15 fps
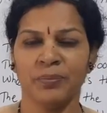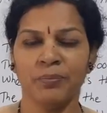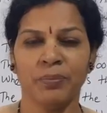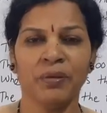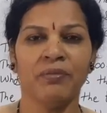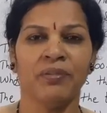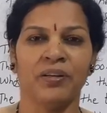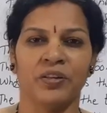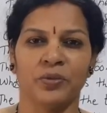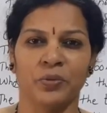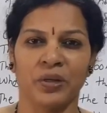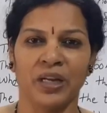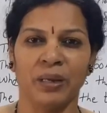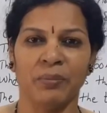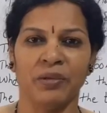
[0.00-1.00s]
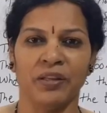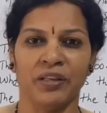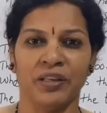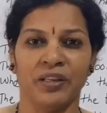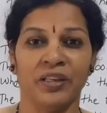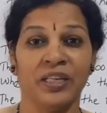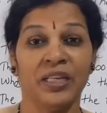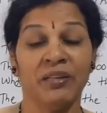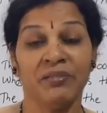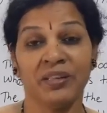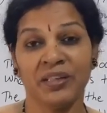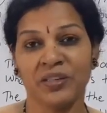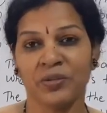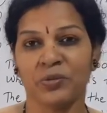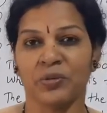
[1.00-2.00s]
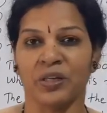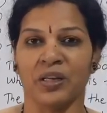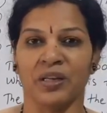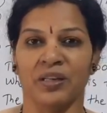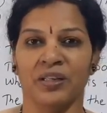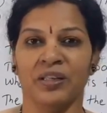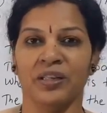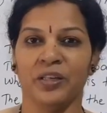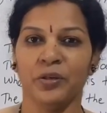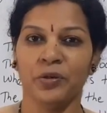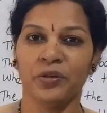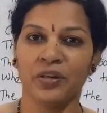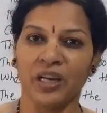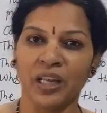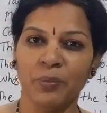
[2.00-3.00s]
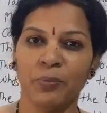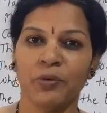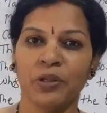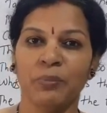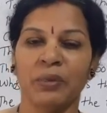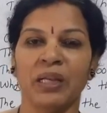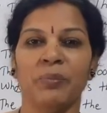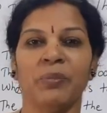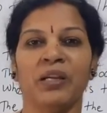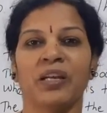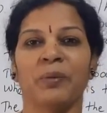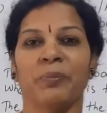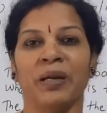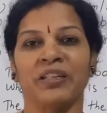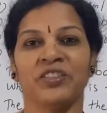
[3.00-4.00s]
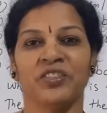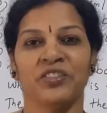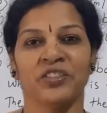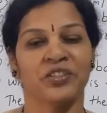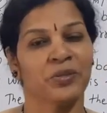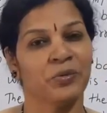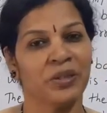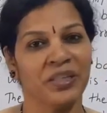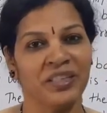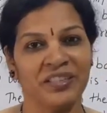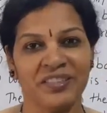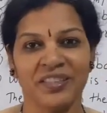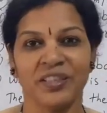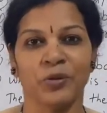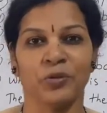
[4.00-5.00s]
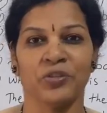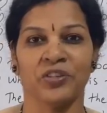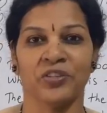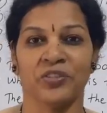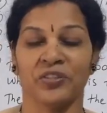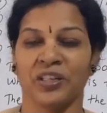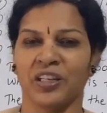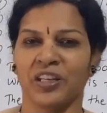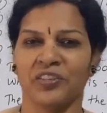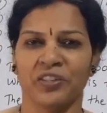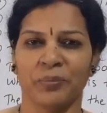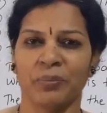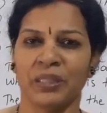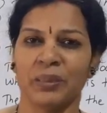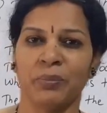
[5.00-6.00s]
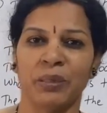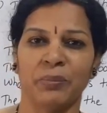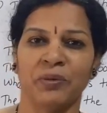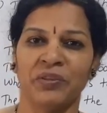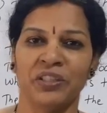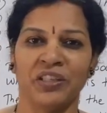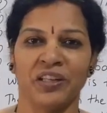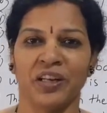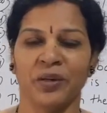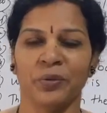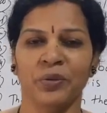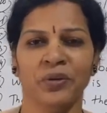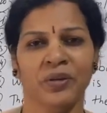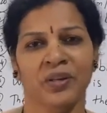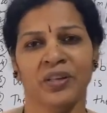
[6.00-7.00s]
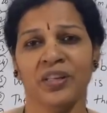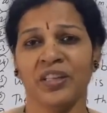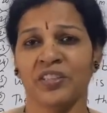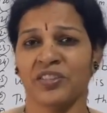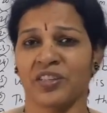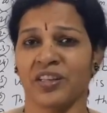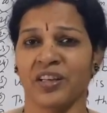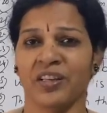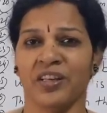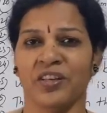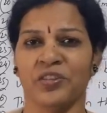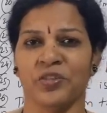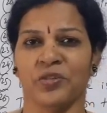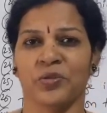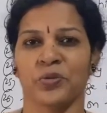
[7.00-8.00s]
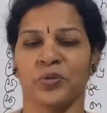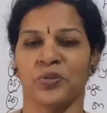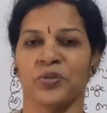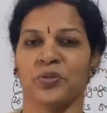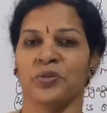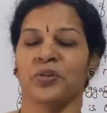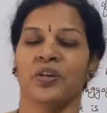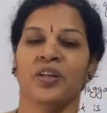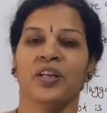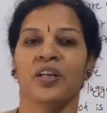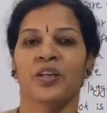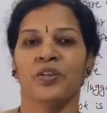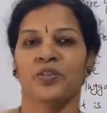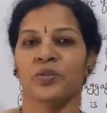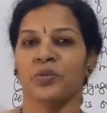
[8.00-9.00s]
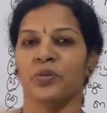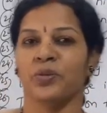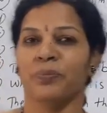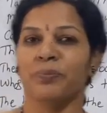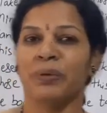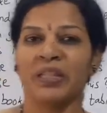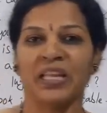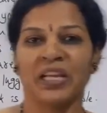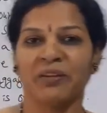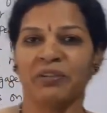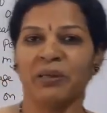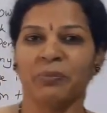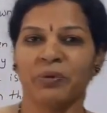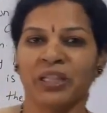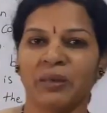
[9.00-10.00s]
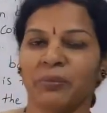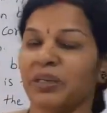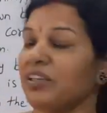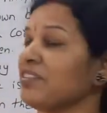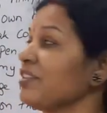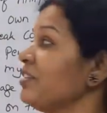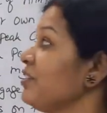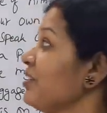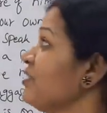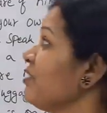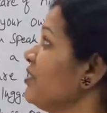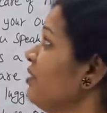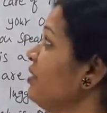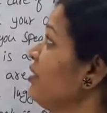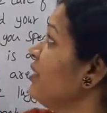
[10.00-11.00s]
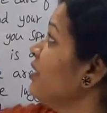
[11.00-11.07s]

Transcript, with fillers: సింపుల్ వర్డ్స్ వొకాబులరీ ఈ వర్డ్స్ కూడా ఈ రెండు కలుపుకొని మెల్లమెల్లగా ప్రాక్టీస్ చేస్తుంటే ఈజీగా వచ్చేస్తుంది ఇంగ్లీష్ ఏం పెద్ద బ్రహ్మ విద్య కాదు చక్కగా నేర్చేసుకోవచ్చు సో పదాలకు వెళ్ళిపోదామా ఈ సెంటెన్స్